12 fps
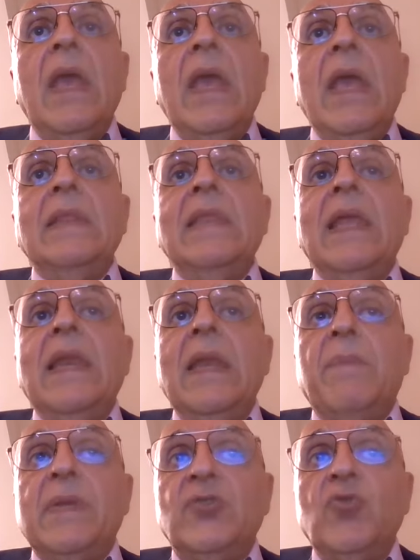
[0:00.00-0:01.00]
e
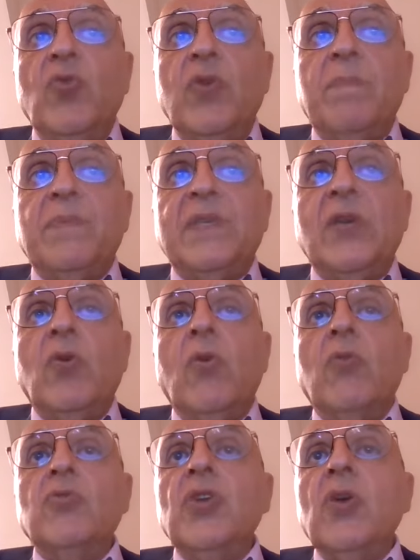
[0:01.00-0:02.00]
delle pressioni
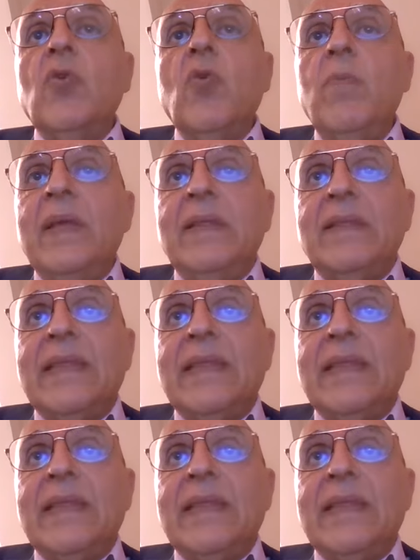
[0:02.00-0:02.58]
psicologiche come